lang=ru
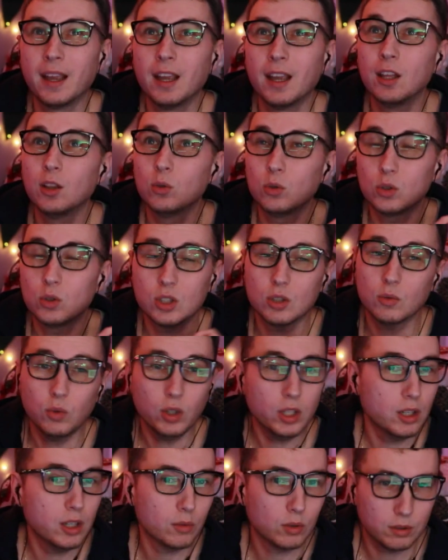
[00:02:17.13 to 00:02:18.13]
Но
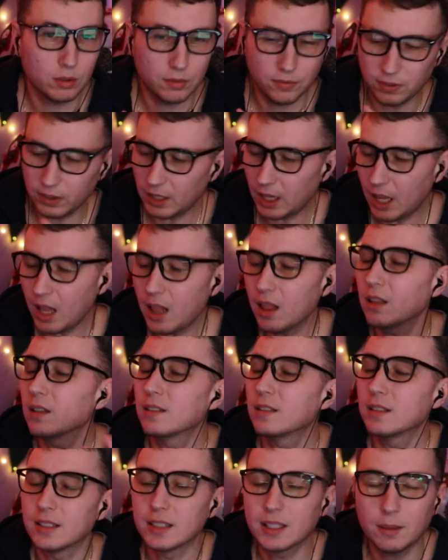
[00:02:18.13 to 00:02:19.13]
сегодня вот финал
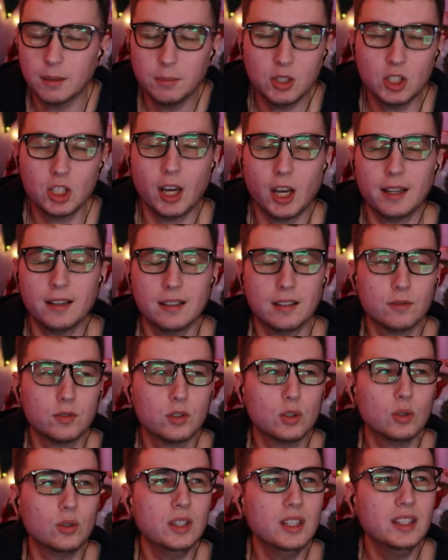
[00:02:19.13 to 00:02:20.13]
замечательно.
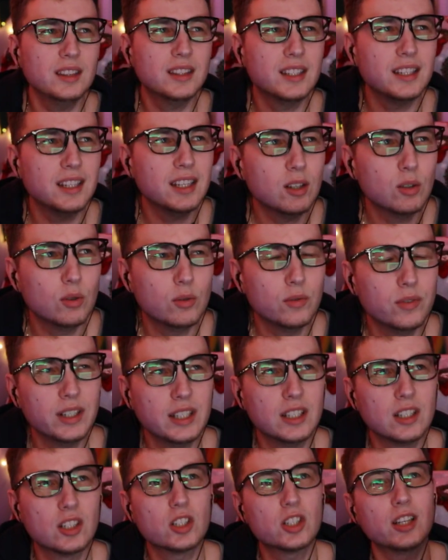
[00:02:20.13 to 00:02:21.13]
Всю интригу
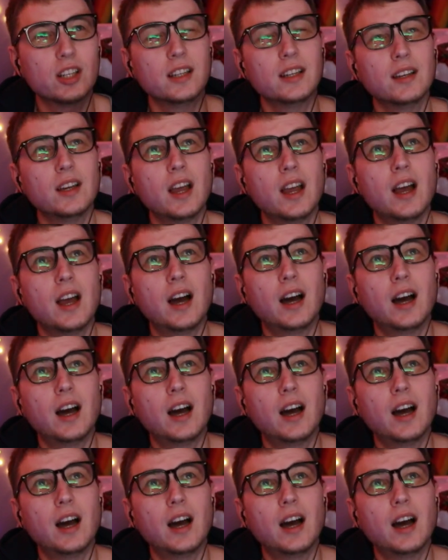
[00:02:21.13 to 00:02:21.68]
выдержали.